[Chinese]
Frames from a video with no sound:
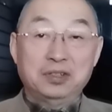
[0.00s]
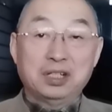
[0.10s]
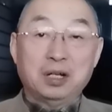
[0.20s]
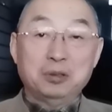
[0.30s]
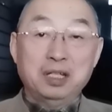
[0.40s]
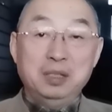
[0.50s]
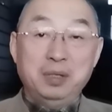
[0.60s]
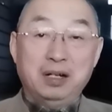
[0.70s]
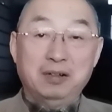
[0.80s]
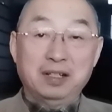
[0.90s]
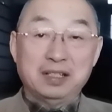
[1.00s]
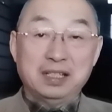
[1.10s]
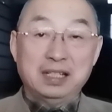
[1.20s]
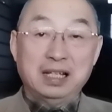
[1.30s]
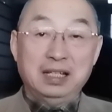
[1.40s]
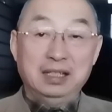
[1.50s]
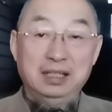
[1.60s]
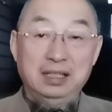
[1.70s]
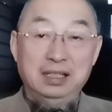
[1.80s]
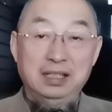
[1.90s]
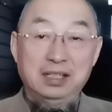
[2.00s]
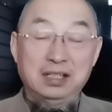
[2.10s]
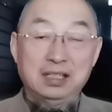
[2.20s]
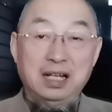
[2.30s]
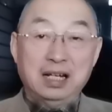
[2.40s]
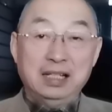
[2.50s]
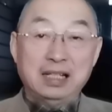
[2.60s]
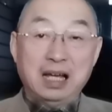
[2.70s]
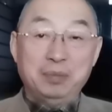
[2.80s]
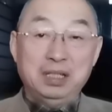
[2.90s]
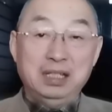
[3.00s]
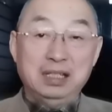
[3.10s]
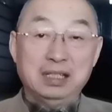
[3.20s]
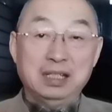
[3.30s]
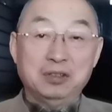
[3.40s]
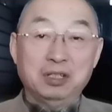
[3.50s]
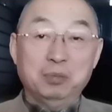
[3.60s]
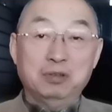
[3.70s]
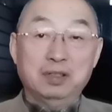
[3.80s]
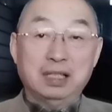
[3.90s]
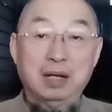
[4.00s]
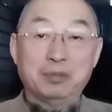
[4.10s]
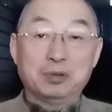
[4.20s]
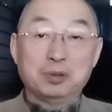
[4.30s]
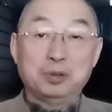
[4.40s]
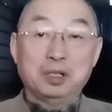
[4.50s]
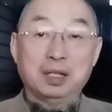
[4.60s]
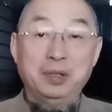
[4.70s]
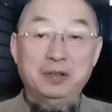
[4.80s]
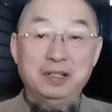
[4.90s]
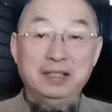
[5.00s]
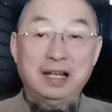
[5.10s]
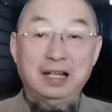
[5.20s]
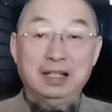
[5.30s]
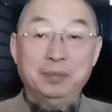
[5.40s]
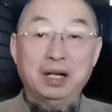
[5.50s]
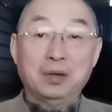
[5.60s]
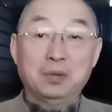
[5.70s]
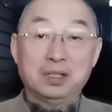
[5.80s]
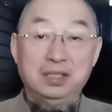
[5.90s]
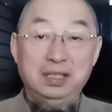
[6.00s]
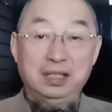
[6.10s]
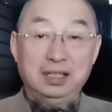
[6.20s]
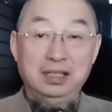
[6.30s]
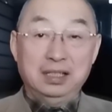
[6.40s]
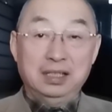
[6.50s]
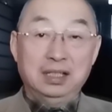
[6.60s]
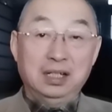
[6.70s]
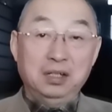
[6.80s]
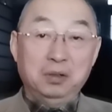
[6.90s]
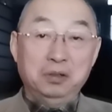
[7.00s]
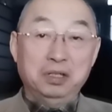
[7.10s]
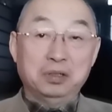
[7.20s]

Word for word: 就是高端疫苗呢，现在生产了一大批，现在有一部分打不出去了，没有人打了，马上过期了，六